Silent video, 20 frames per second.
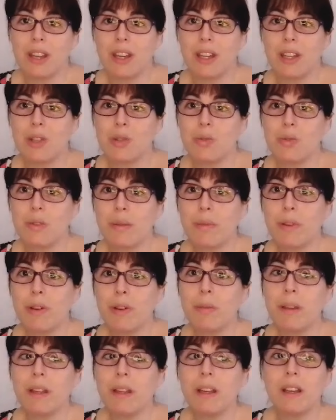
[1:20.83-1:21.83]
en su
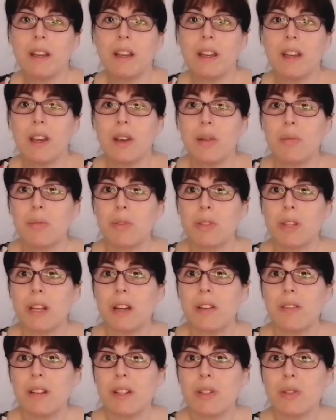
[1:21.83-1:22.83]
abdomen, pues
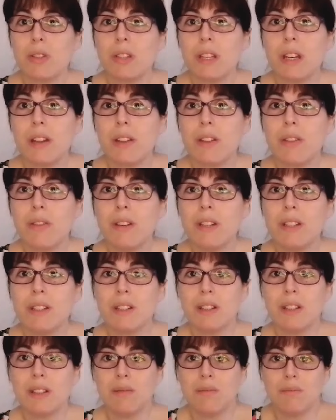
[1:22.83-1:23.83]
eran unas
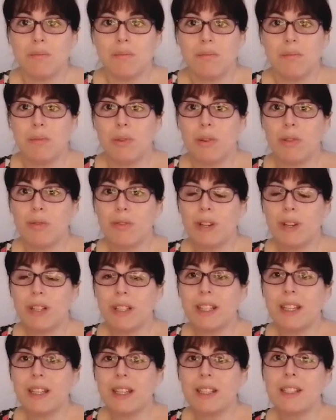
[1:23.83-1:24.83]
contracciones muy
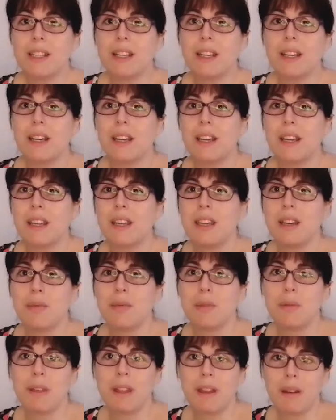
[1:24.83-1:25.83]
fuertes, y a
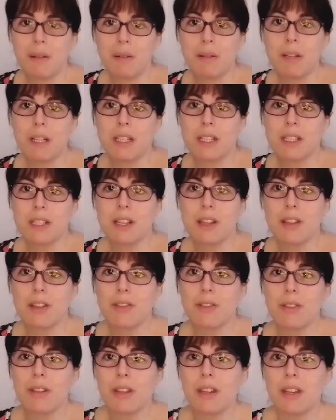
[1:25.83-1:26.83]
mí me daba una
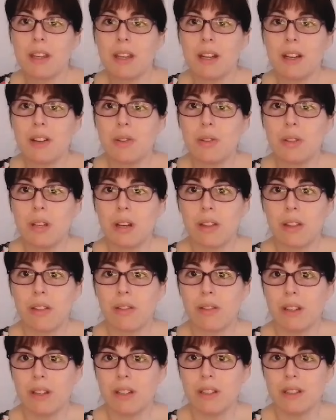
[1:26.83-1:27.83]
sensación de que eran
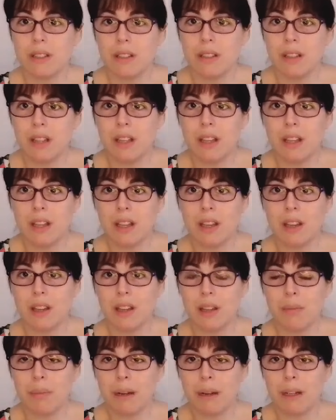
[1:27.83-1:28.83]
contracciones de
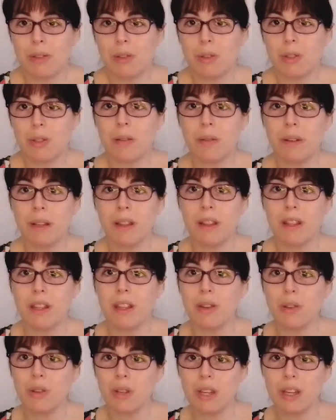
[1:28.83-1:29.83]
parto
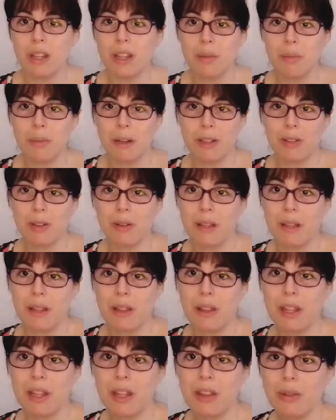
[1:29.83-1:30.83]
establecido ya, de parto
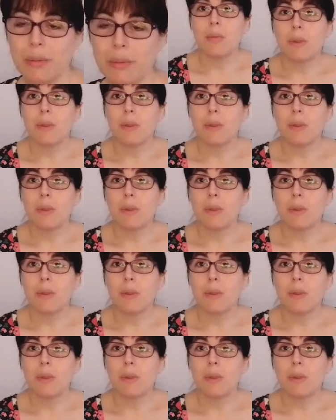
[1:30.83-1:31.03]
avanzado.